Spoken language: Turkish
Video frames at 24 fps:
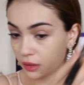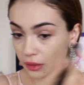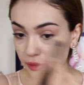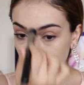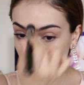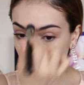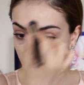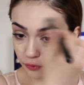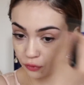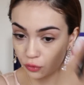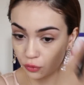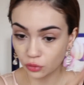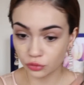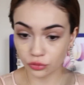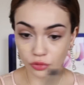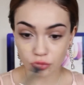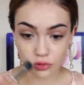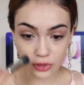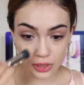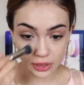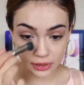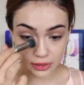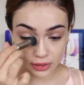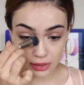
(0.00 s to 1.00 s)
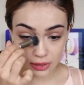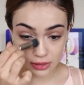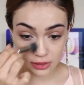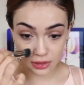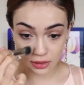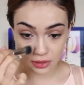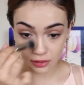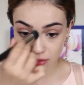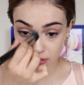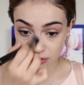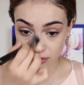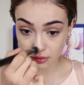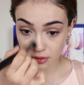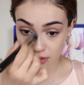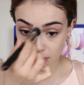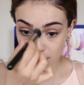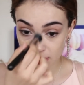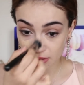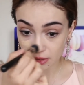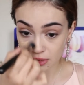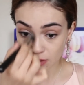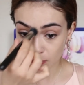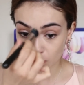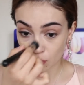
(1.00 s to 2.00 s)
Yani fondötenle
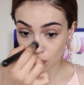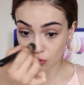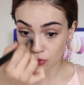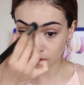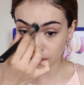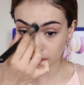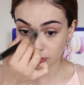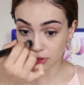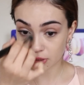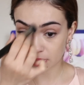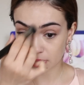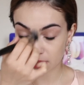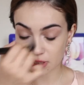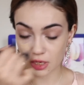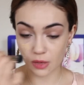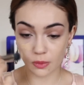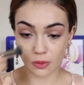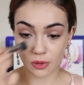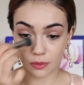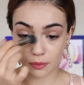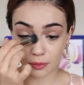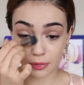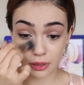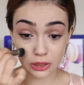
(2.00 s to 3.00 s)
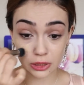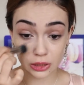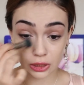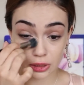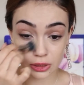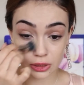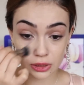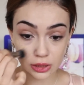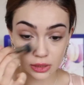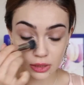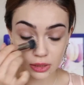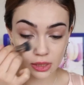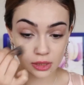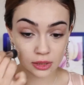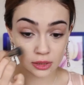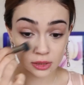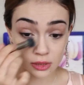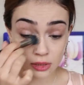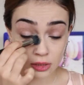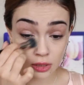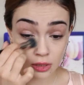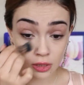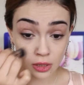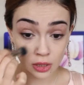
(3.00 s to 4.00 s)
kızarıklıklarınızı ya da morluklarınızı kapatmaya
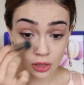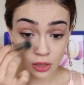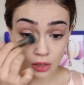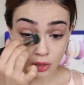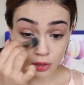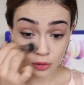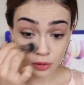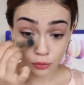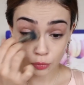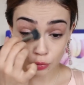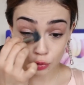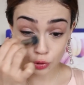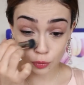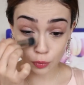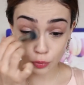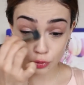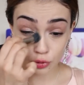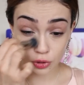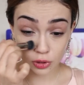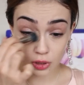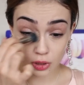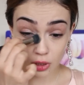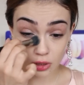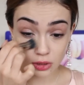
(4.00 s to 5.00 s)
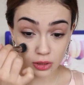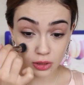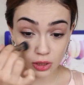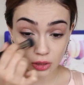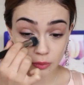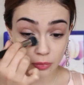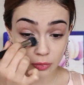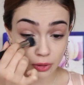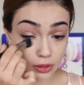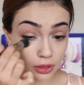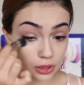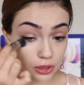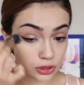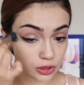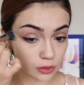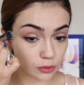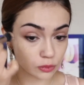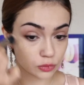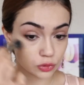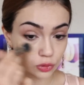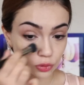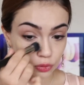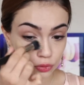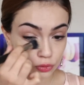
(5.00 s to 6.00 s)
çalışırsanız boş boşuna kat kat makyaj
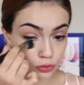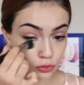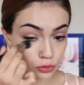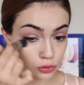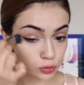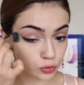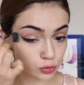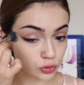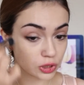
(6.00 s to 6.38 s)
yapmış olursunuz.